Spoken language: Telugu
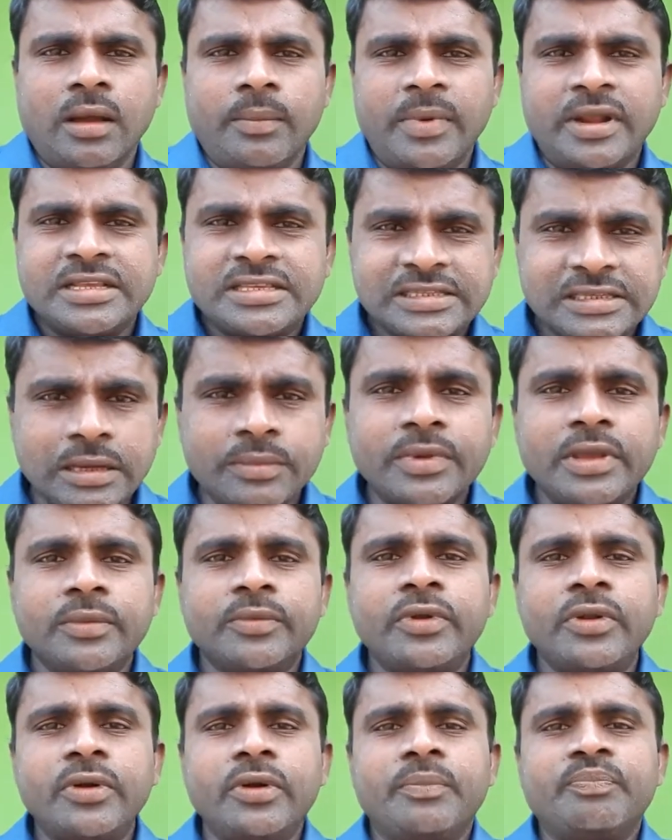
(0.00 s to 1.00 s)
మరి
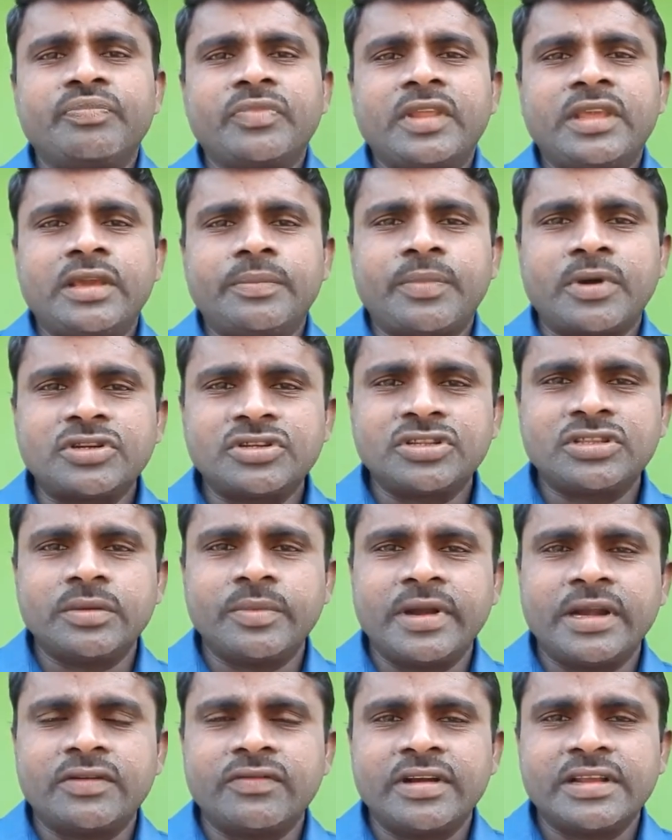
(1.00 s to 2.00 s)
సమయంలో ఈ
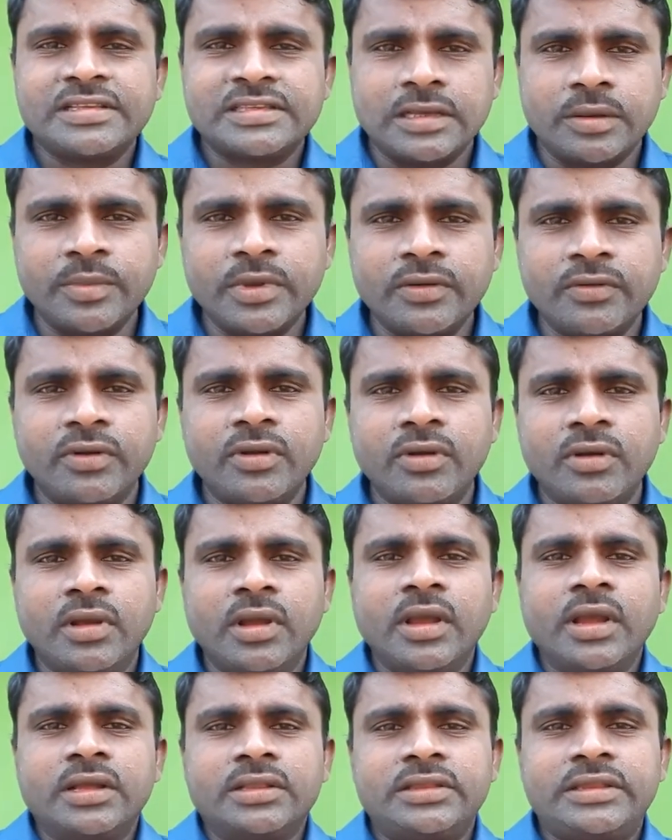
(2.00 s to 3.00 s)
పరిశుద్ధమైనటువంటి సమయంలో
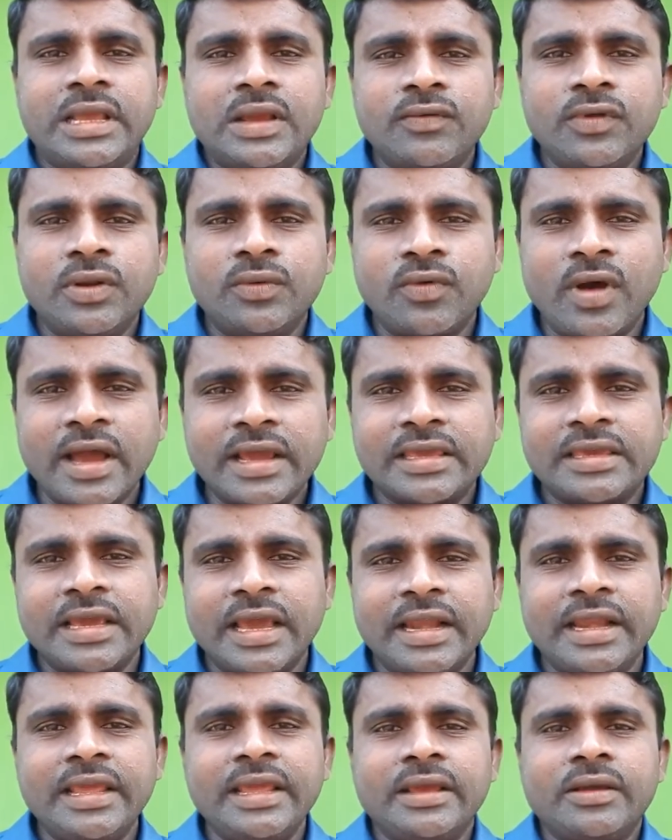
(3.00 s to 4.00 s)
దేవుని వాక్యాన్ని